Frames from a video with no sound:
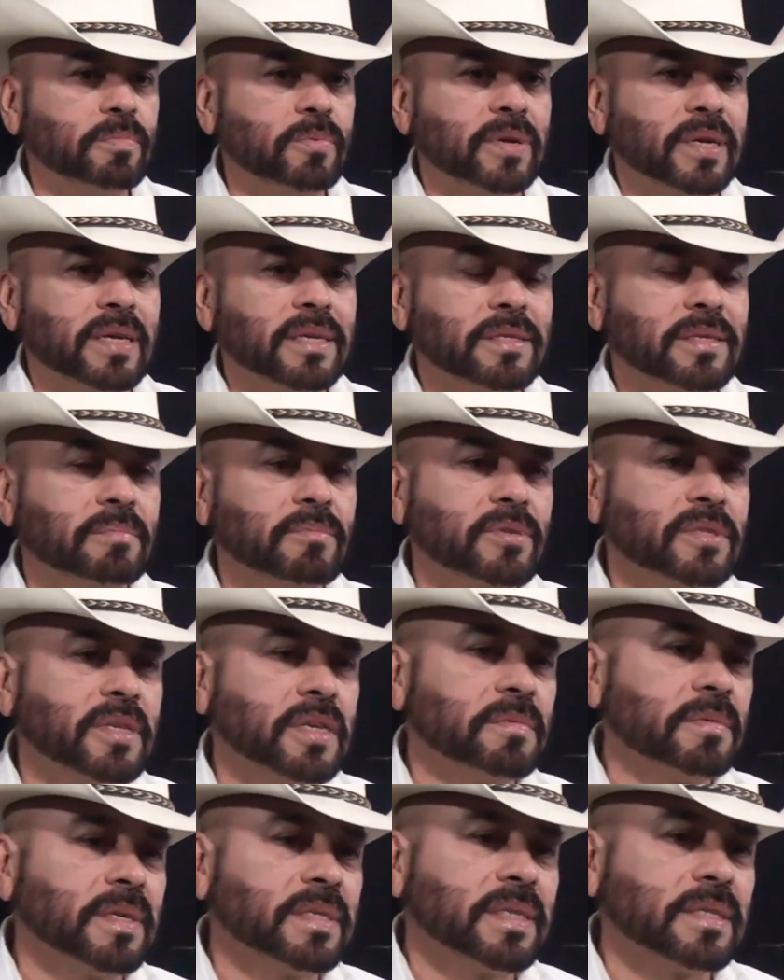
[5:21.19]
porque sí,
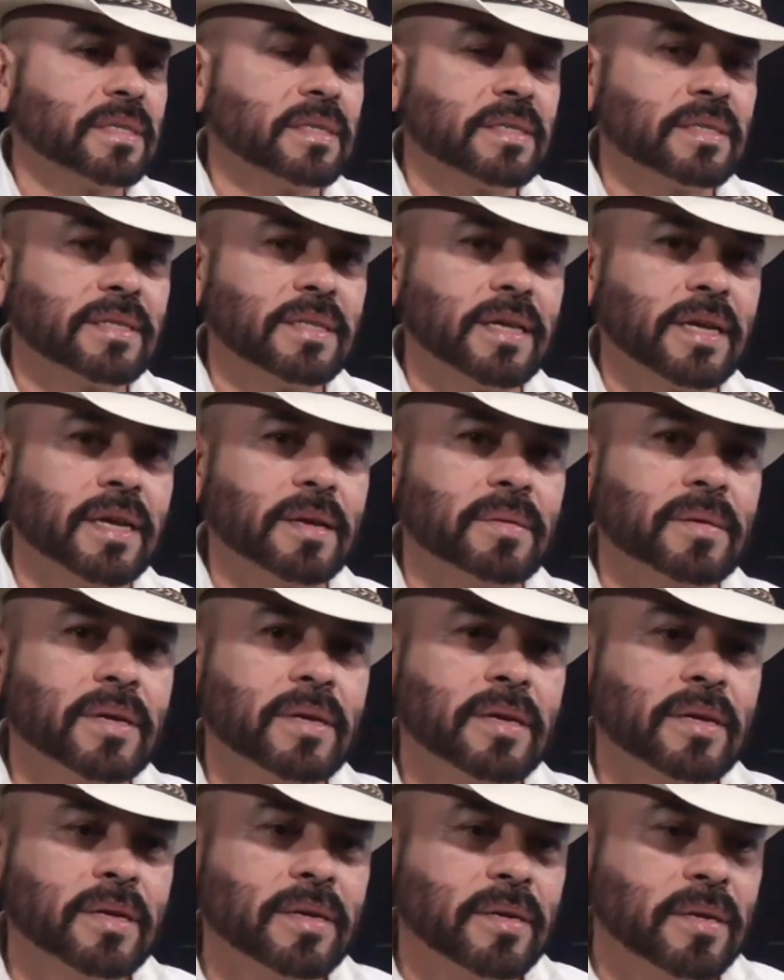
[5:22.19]
muchas veces este,
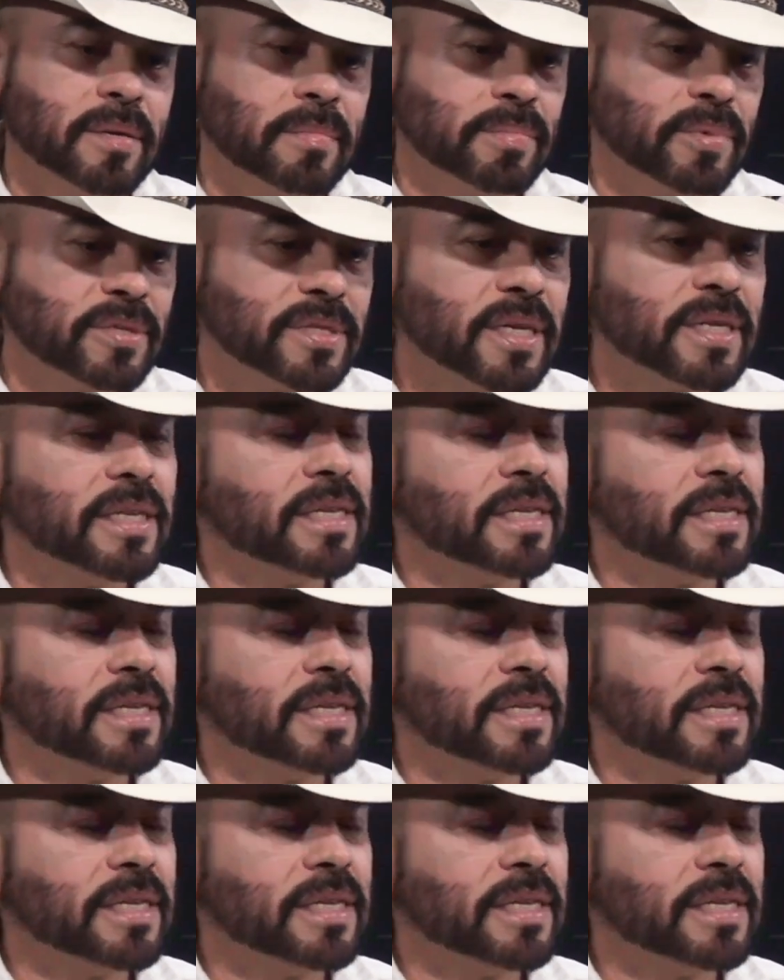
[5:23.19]
o pues, se